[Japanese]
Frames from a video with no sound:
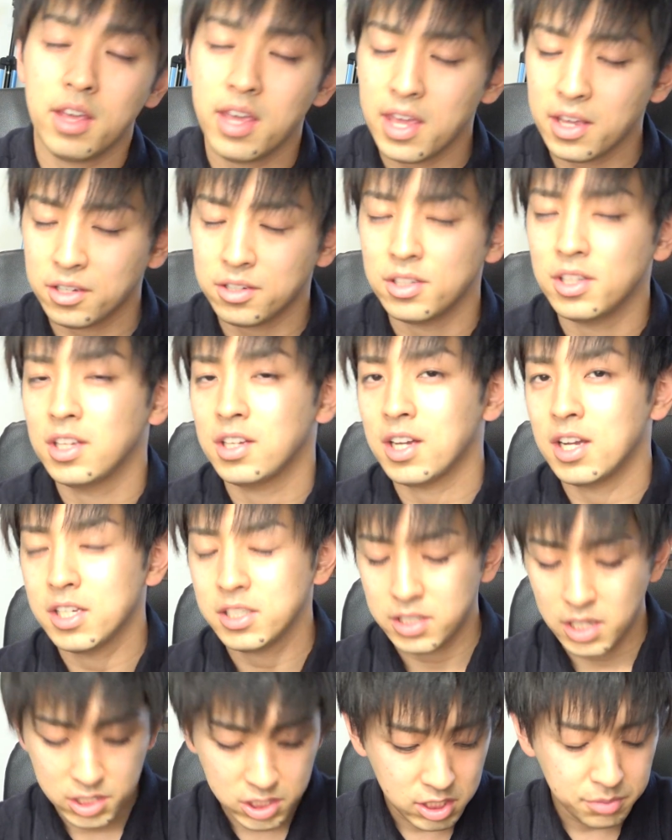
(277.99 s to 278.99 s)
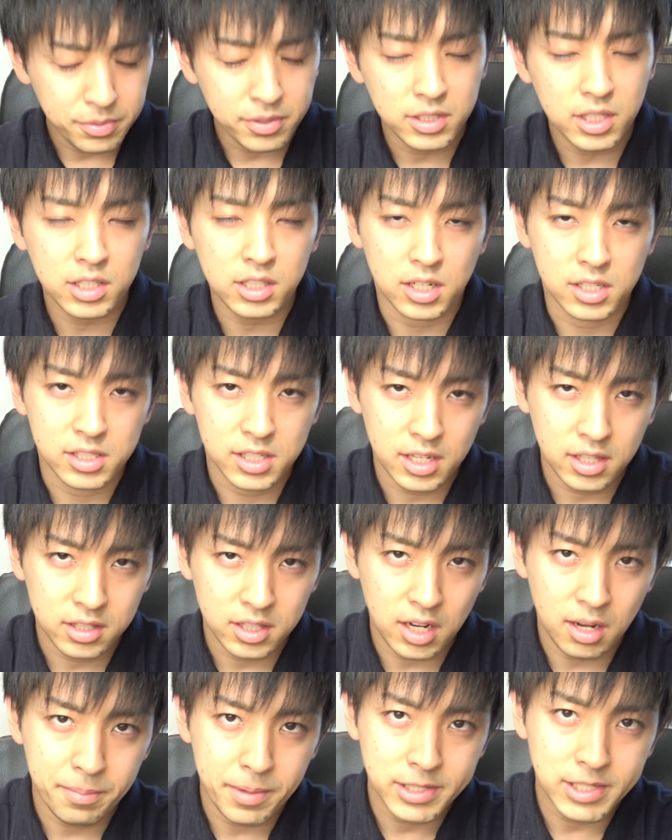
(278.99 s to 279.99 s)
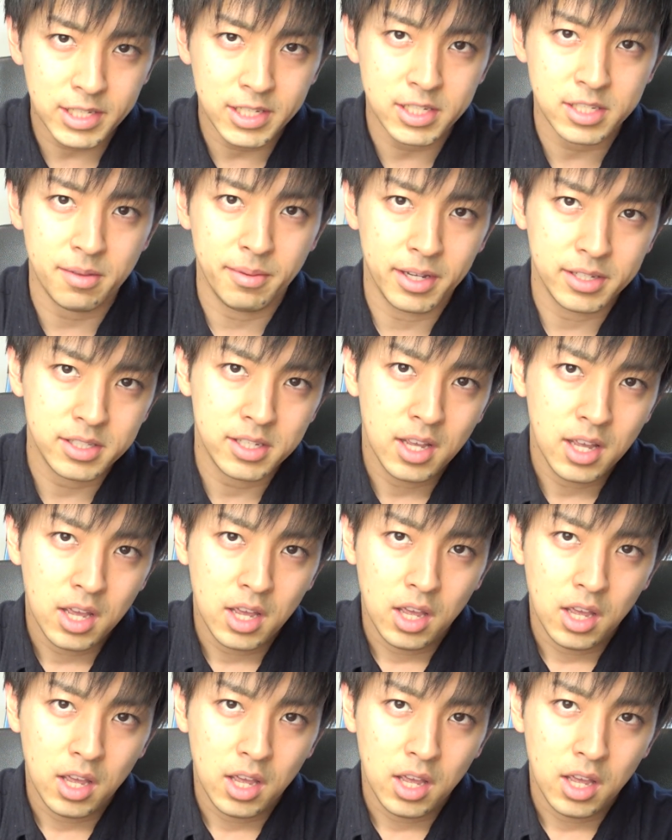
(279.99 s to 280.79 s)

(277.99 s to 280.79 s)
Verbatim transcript: A 君に関して、自分だったら絶対に目指させます。